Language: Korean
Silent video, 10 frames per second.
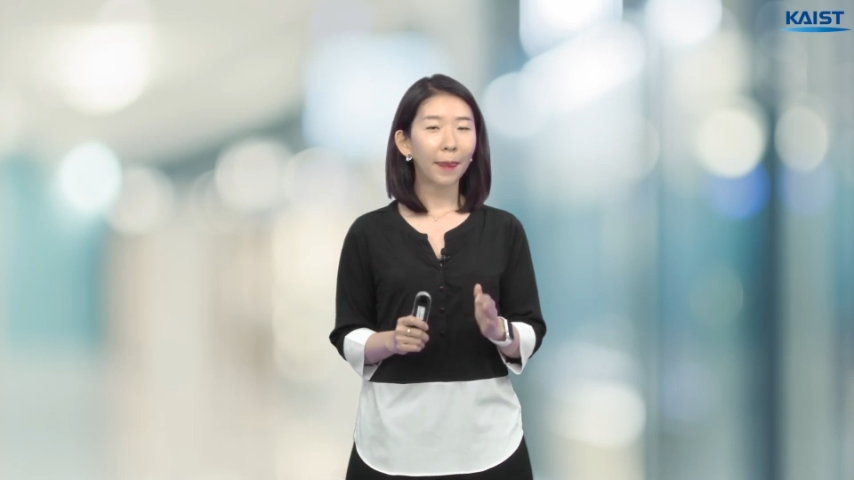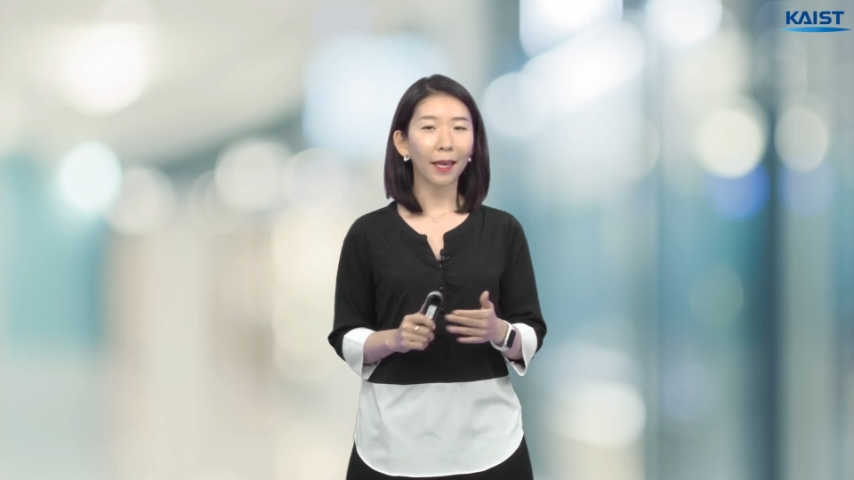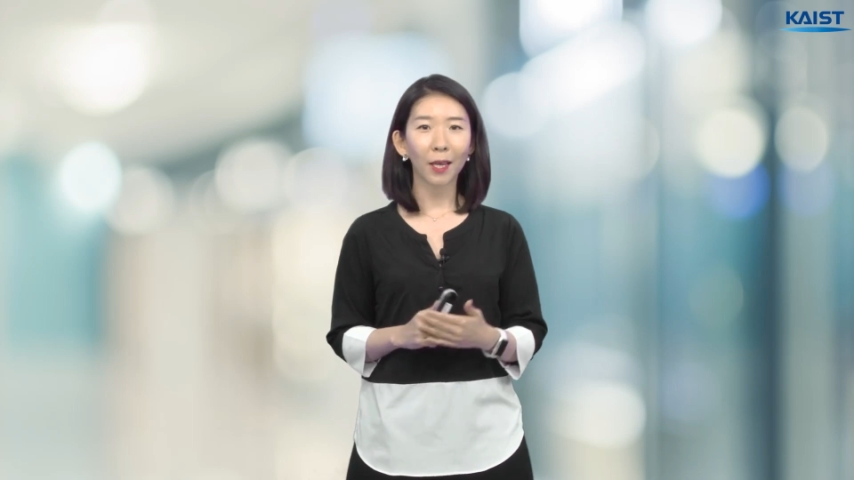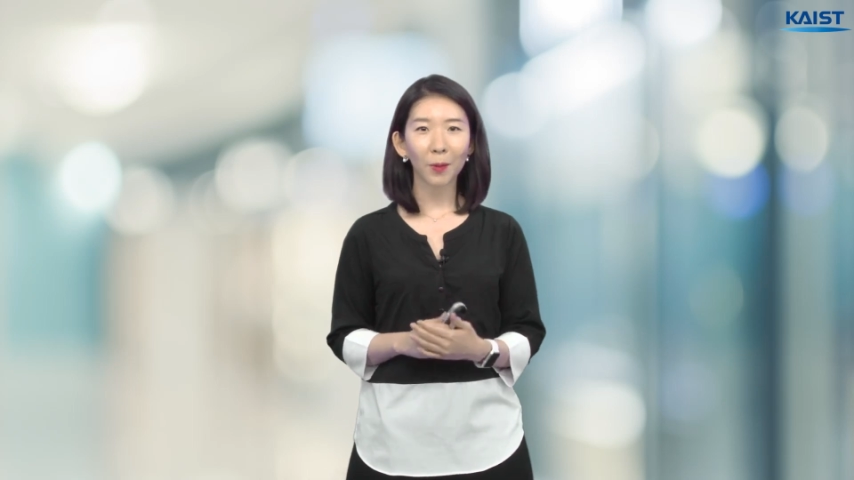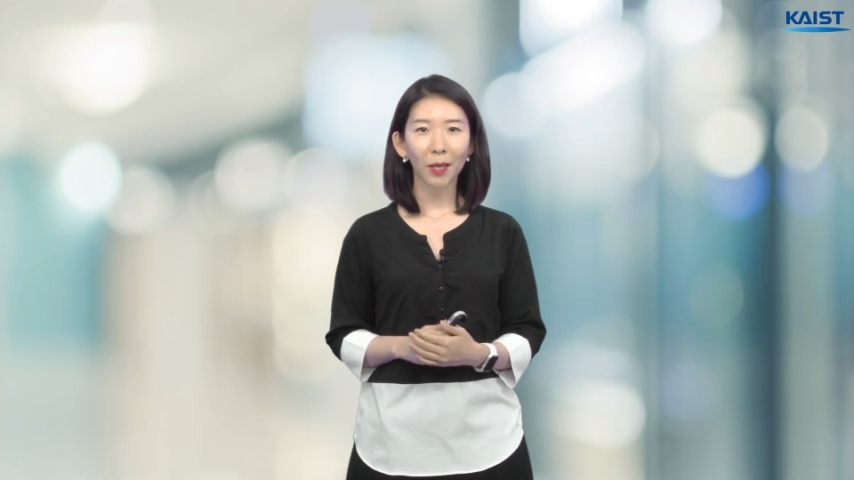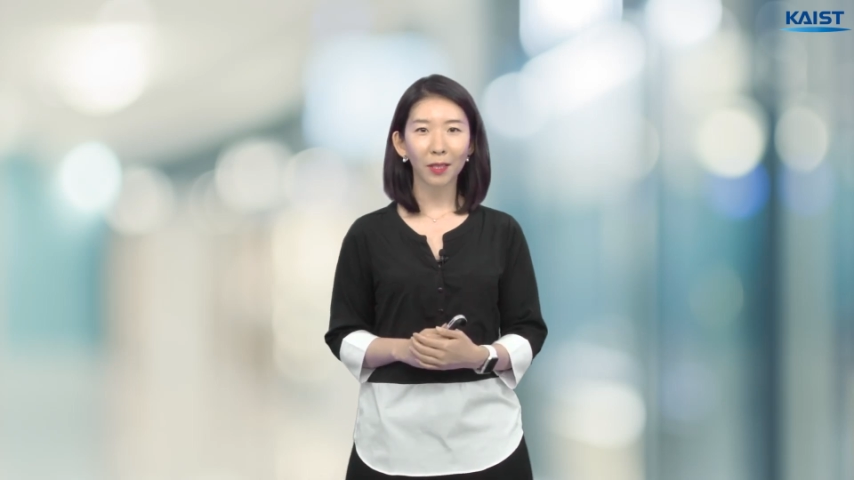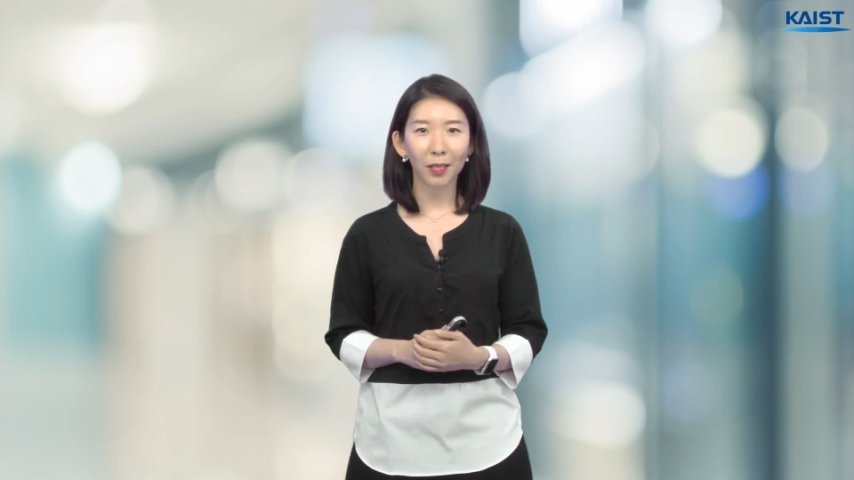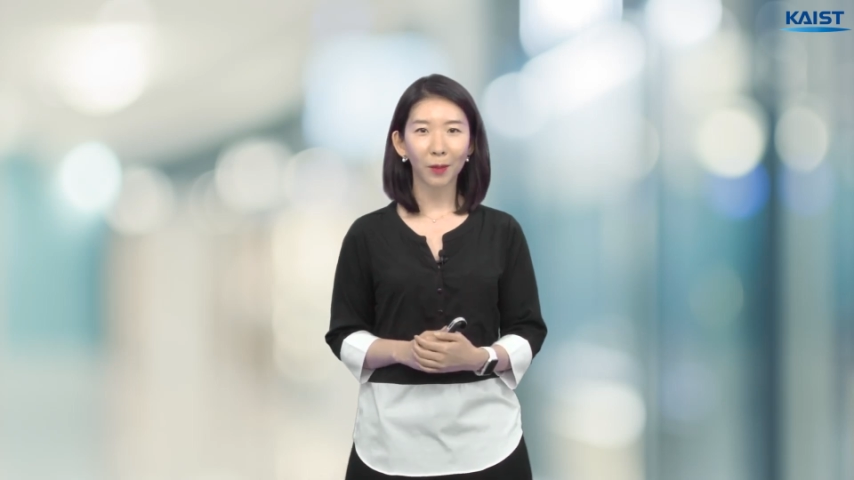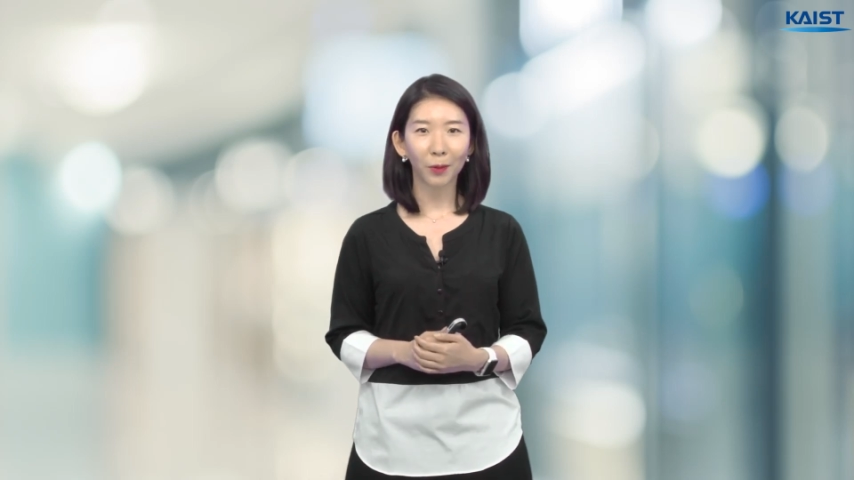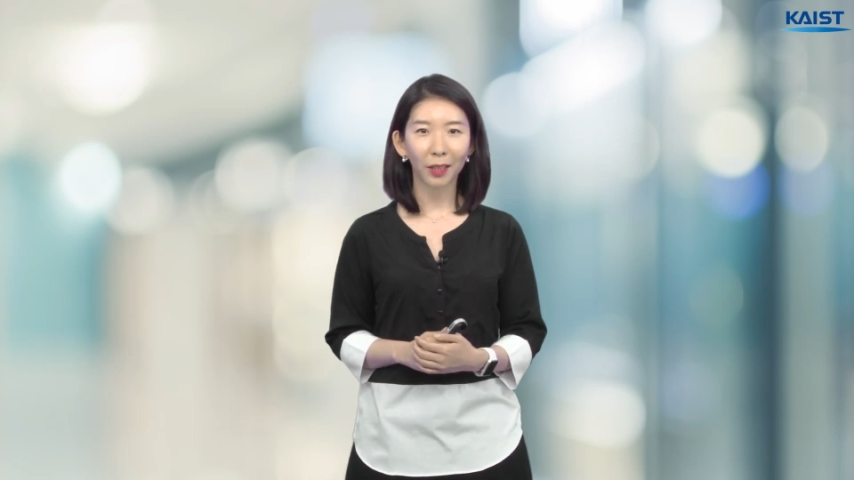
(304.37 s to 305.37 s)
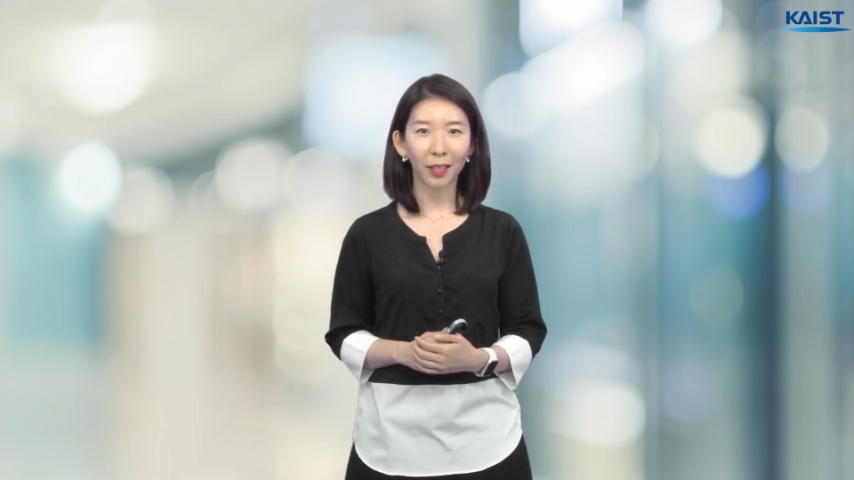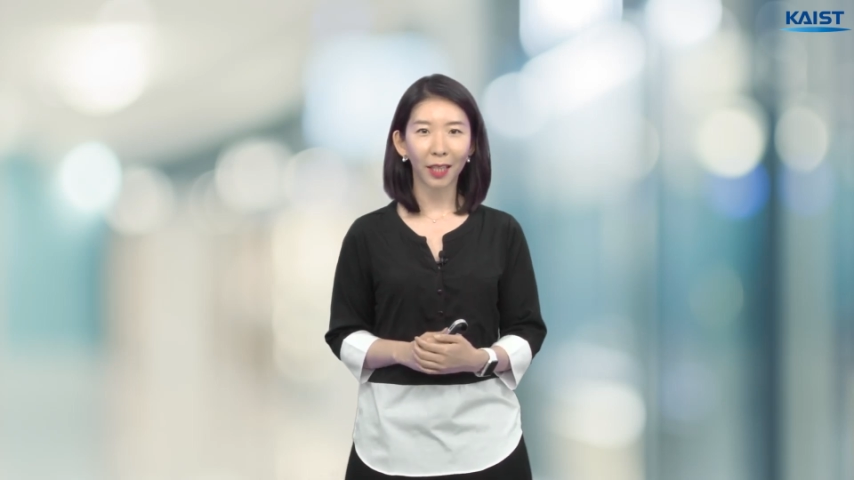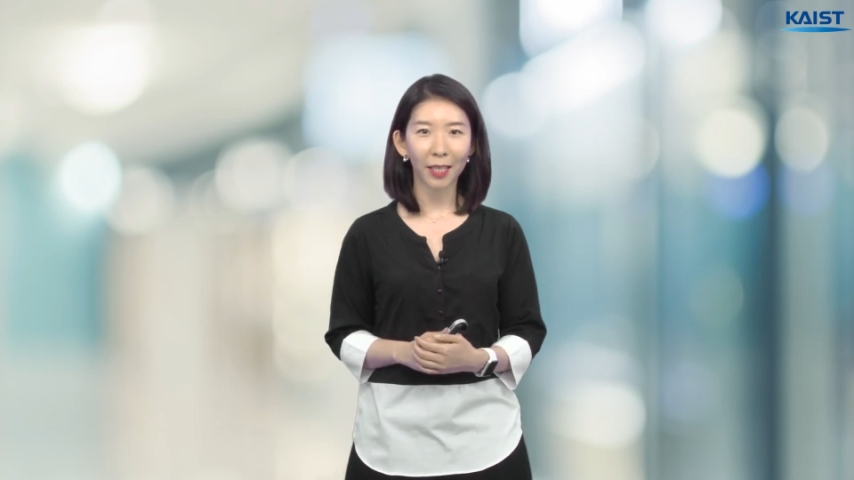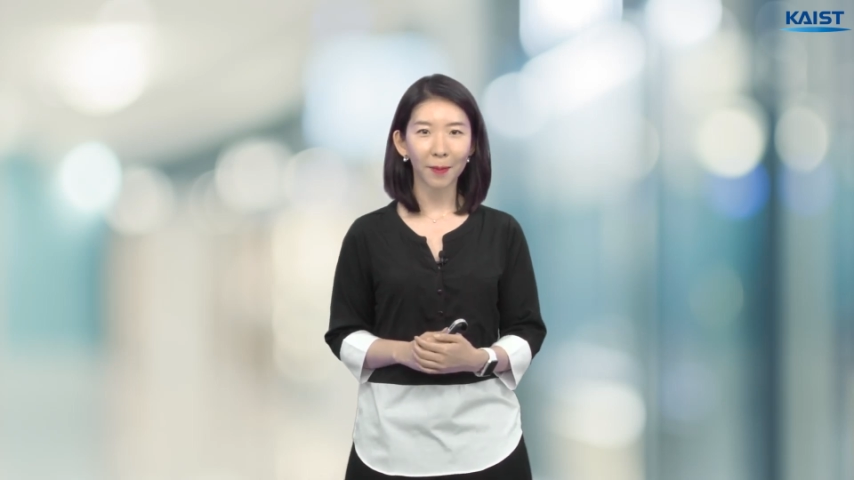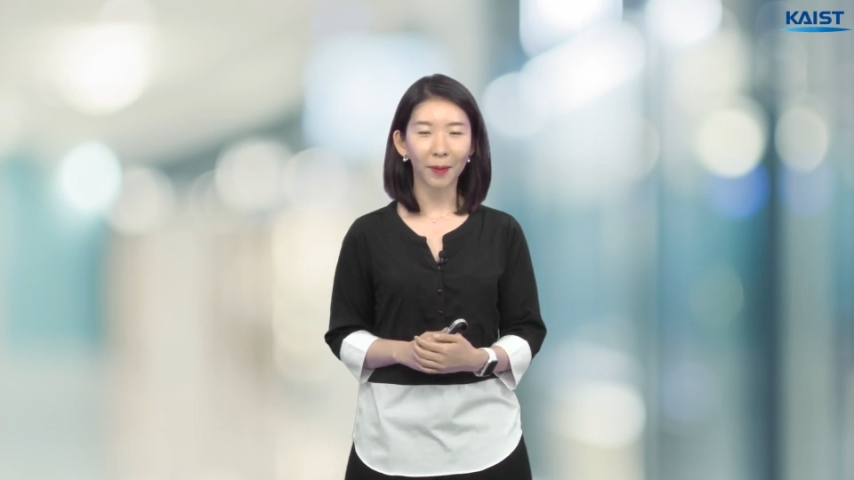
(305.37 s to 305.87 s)
네, 계속해서 질문을
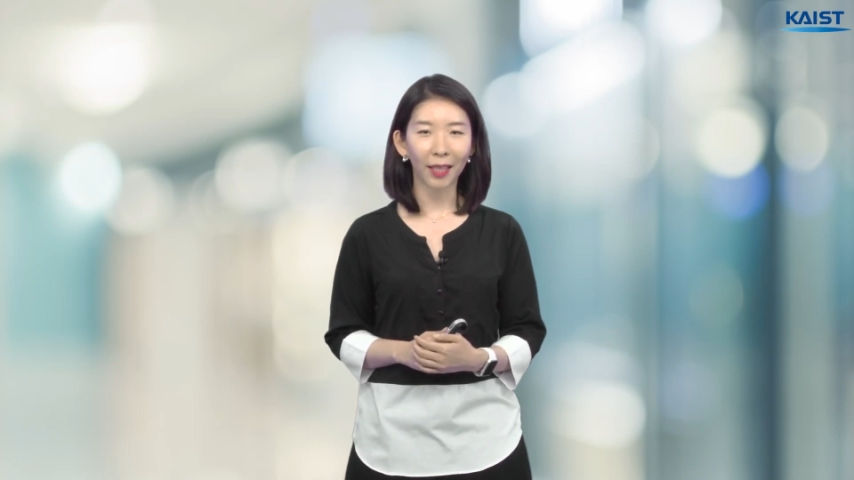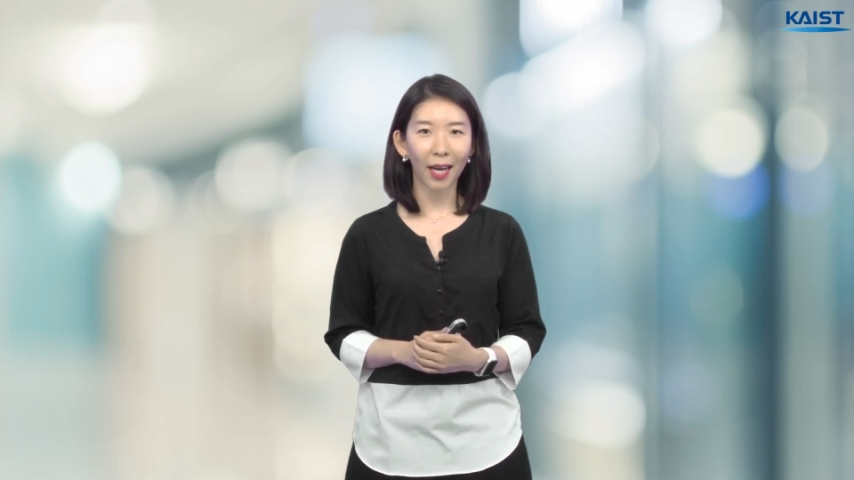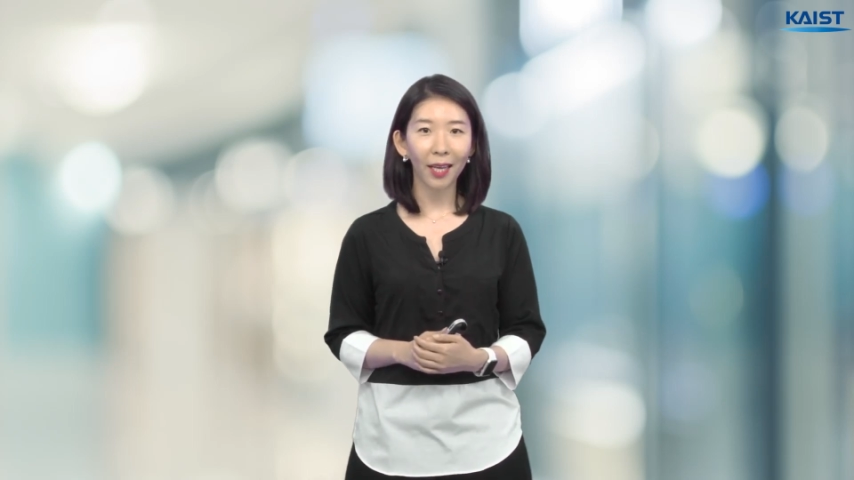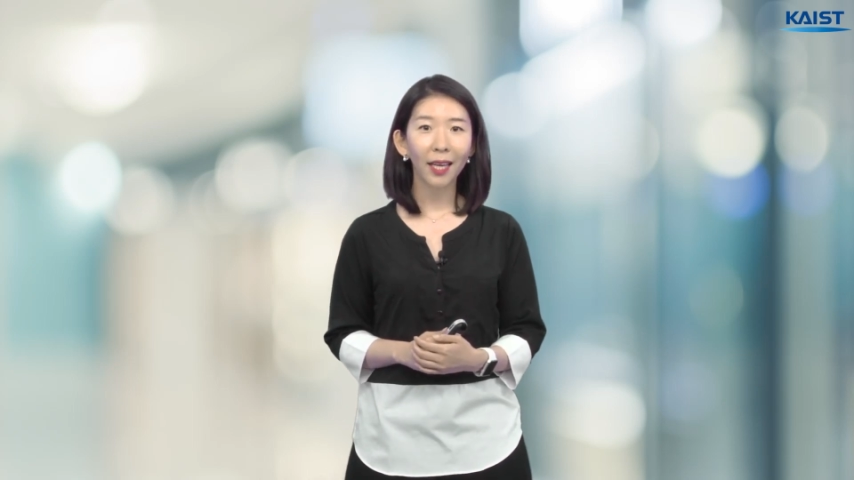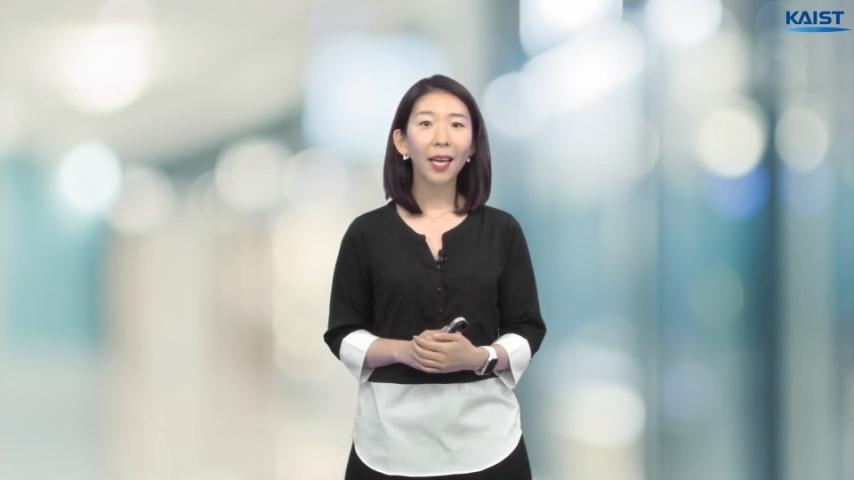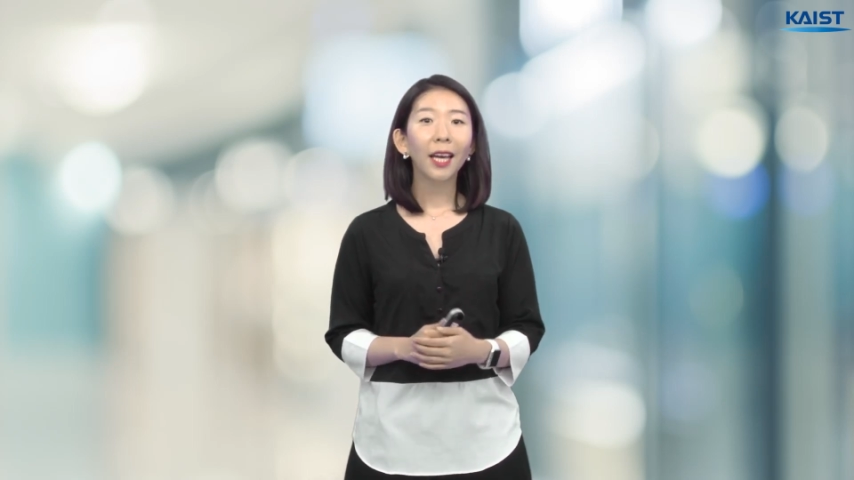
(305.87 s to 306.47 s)
드리겠습니다.